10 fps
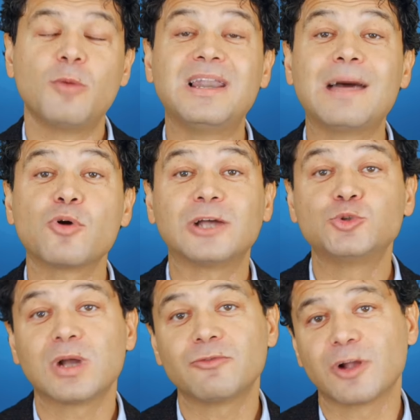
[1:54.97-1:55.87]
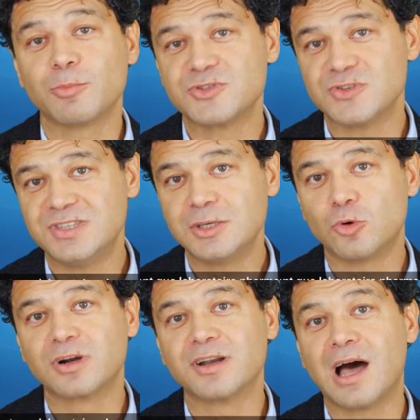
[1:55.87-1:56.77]
Comme laboratoire
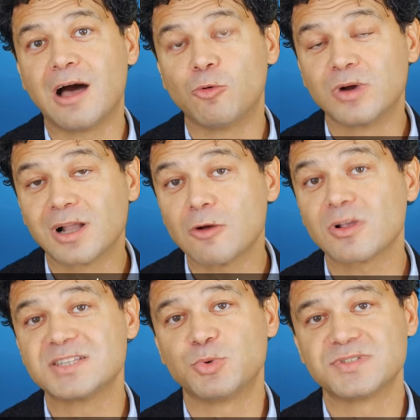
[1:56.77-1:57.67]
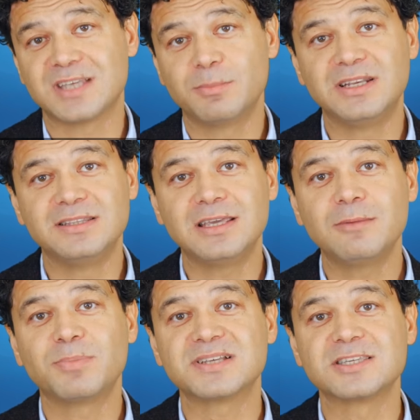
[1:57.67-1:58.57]
pharmaceutique, on a une grande
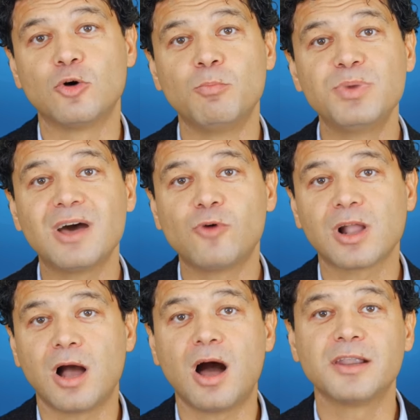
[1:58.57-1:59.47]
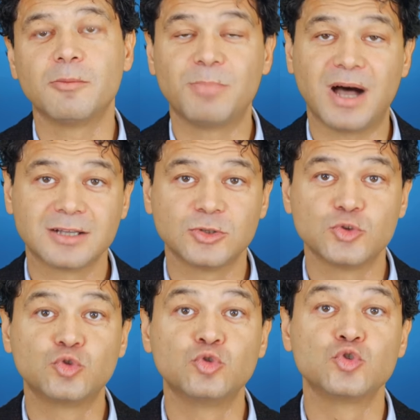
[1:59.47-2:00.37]
responsabilité parce qu'on peut avoir un
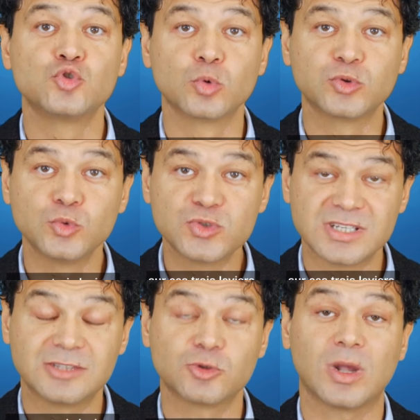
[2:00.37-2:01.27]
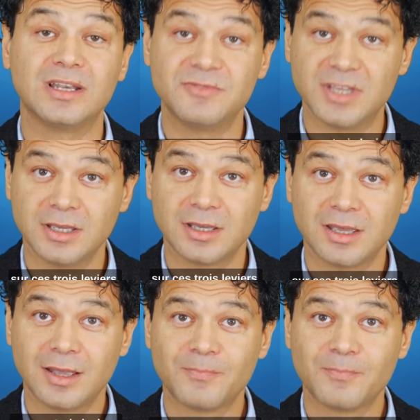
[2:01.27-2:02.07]
impact sur tous ces trois leviers